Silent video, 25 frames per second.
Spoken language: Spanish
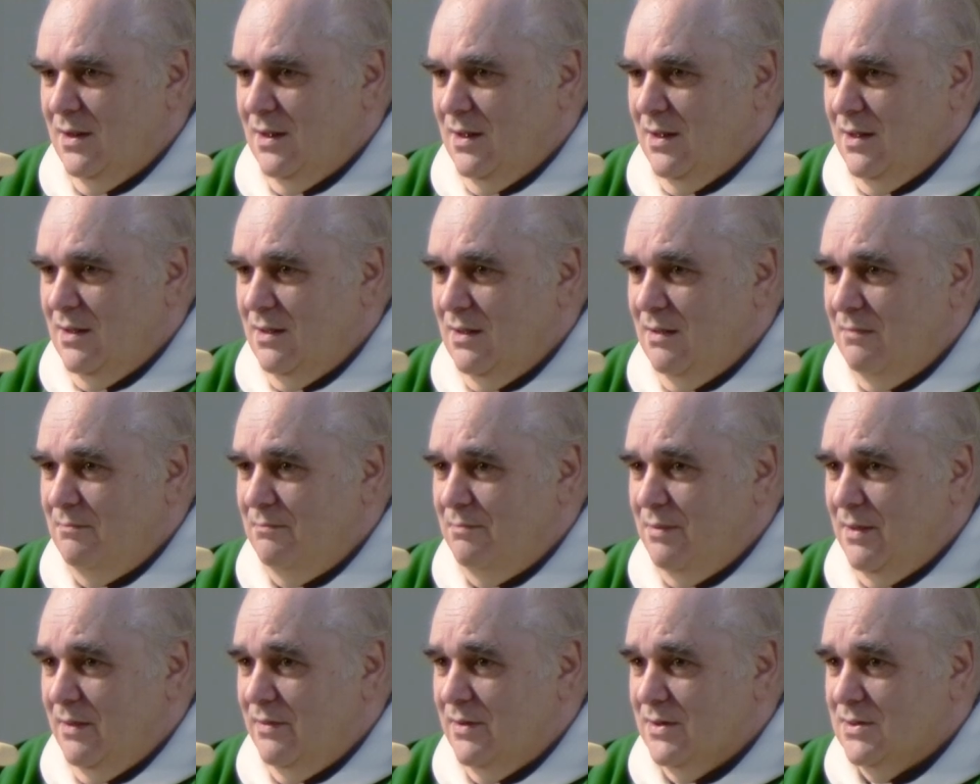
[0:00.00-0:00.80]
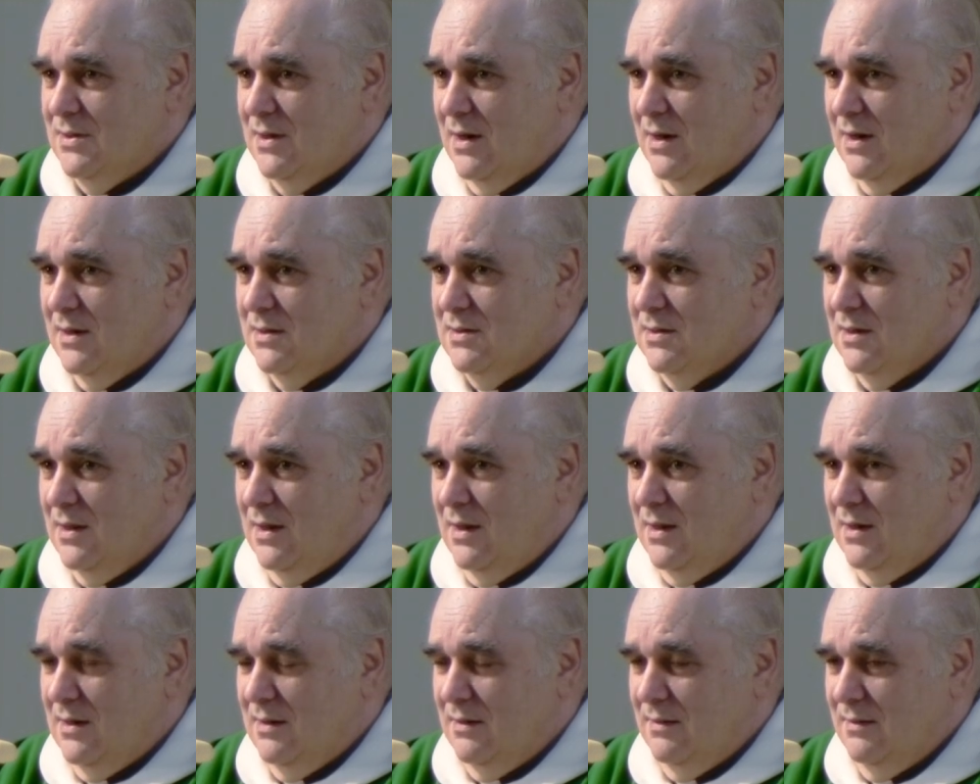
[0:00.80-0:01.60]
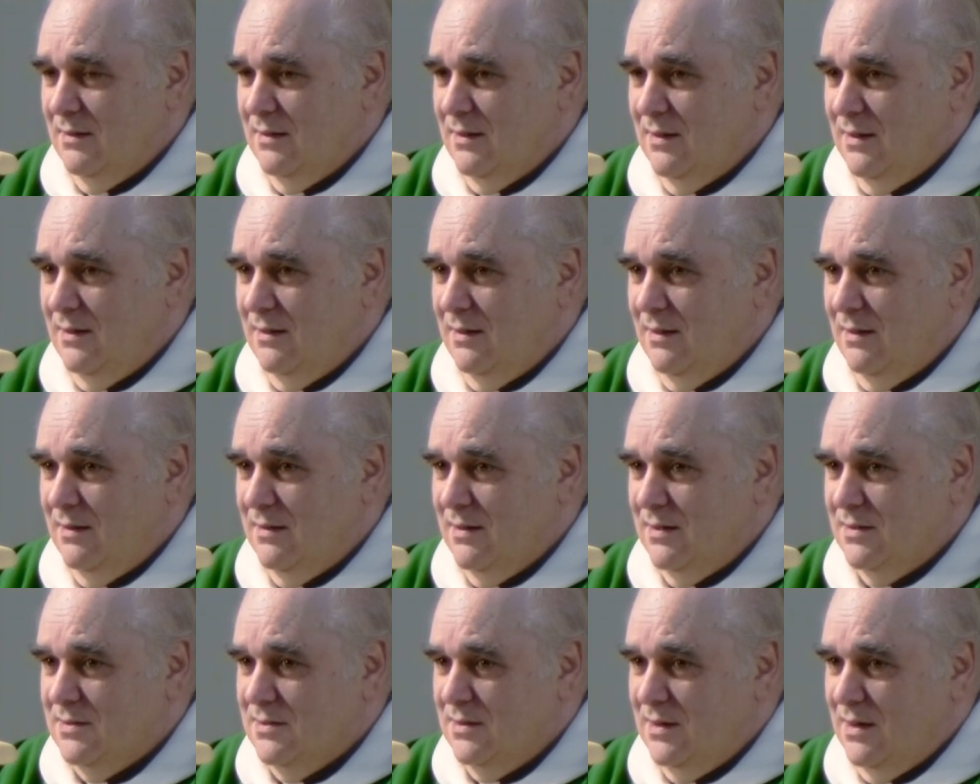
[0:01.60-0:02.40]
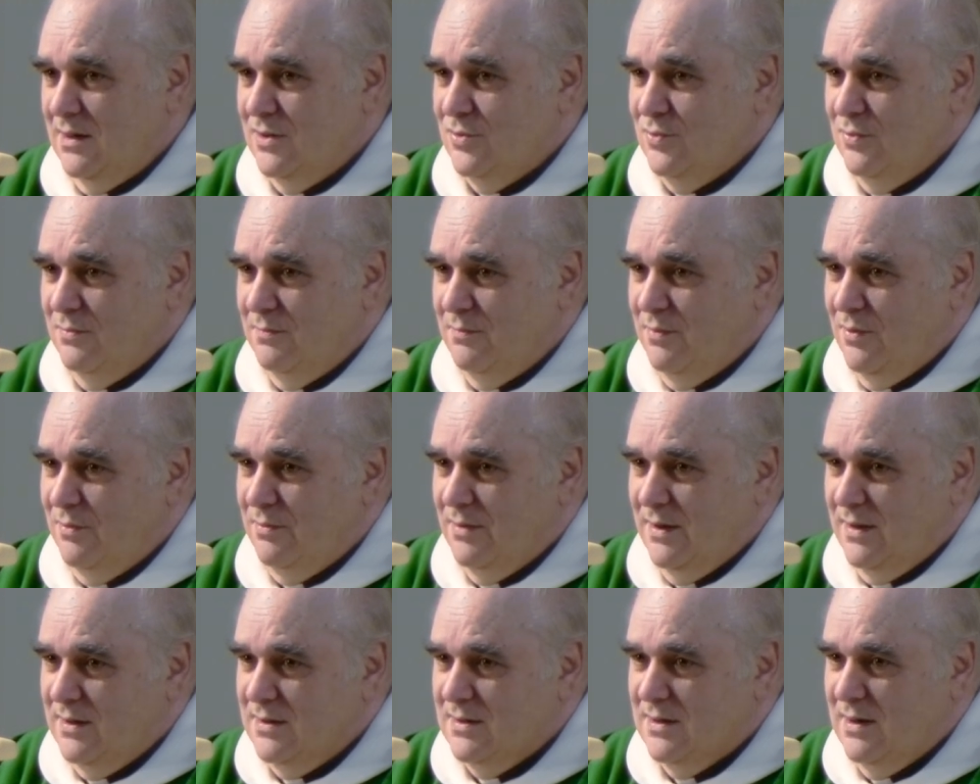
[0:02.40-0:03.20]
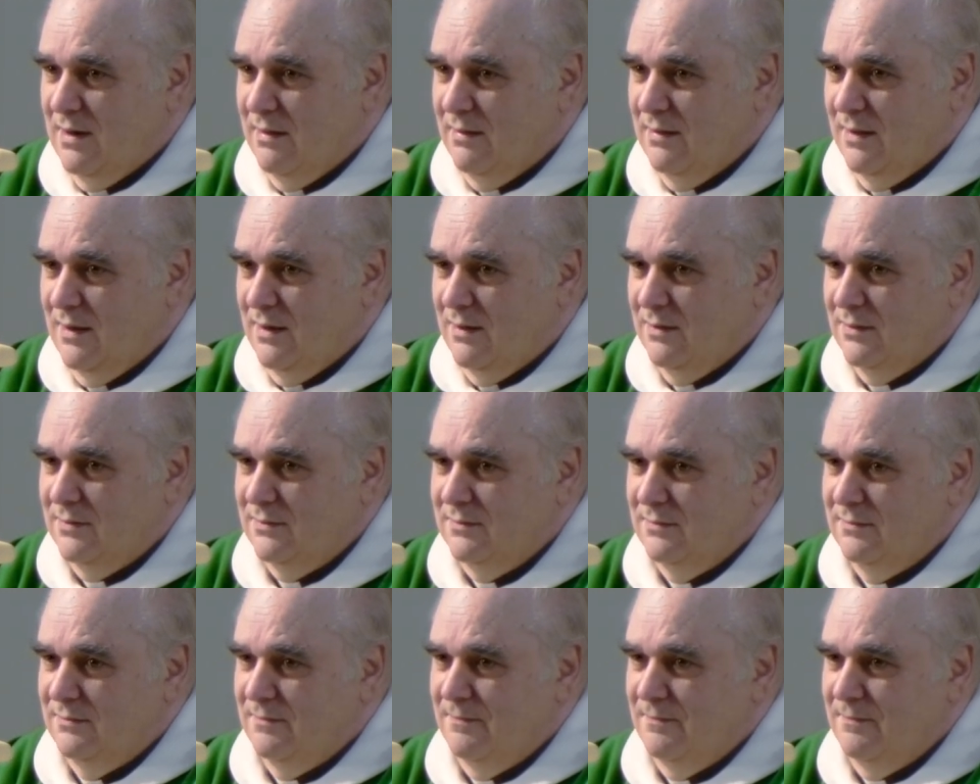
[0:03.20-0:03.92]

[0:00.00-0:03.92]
y empiezas a rascar y dices, si eres un pobre desgraciado,